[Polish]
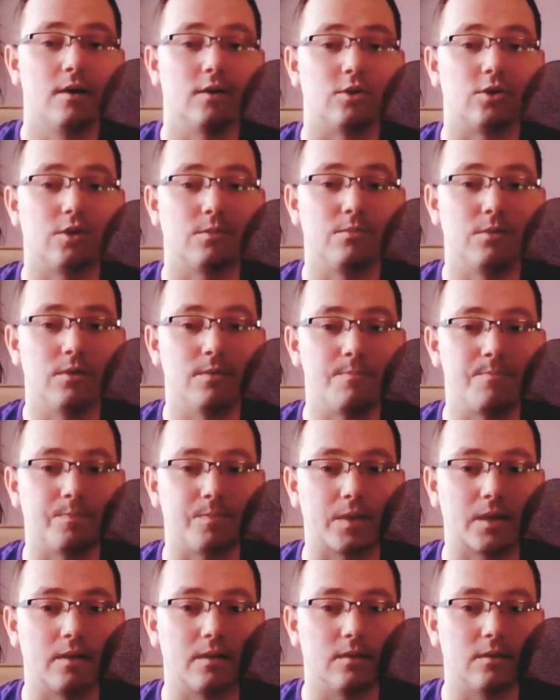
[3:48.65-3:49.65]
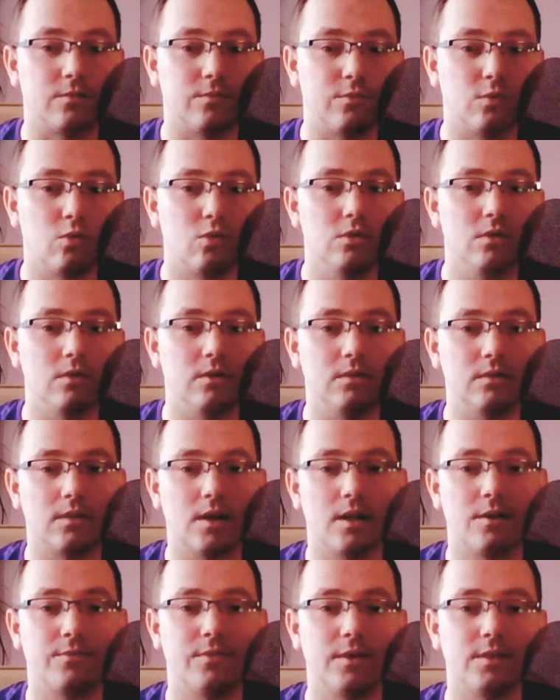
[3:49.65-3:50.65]
żeby e, Twój
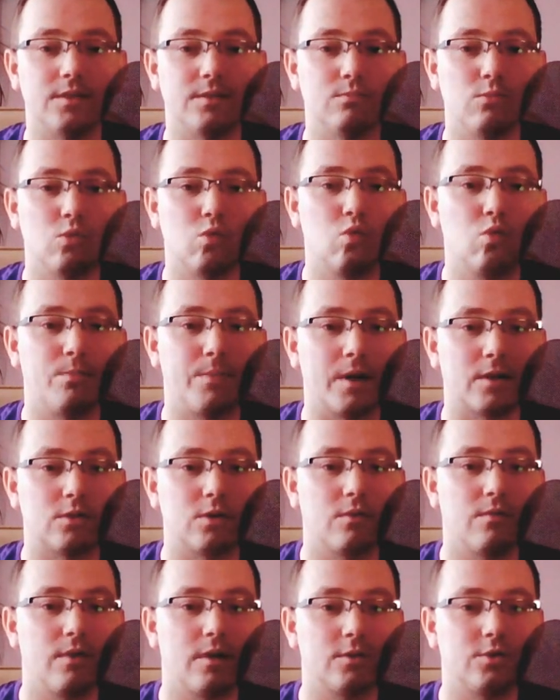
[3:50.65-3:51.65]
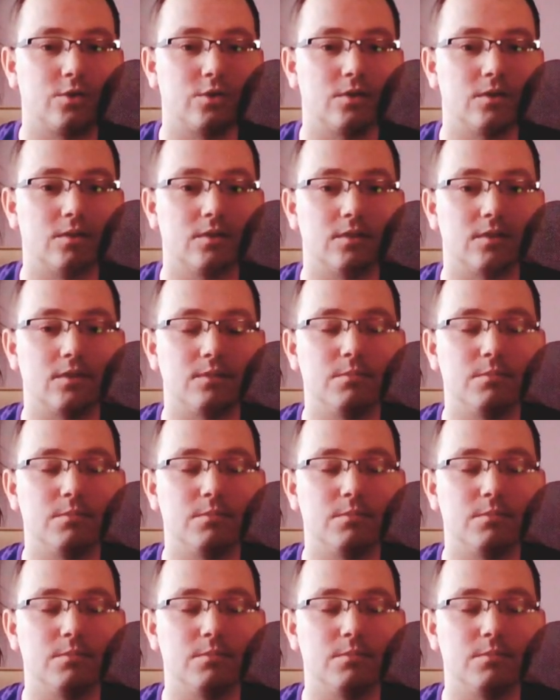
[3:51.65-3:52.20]
interfejs mógł pracować e,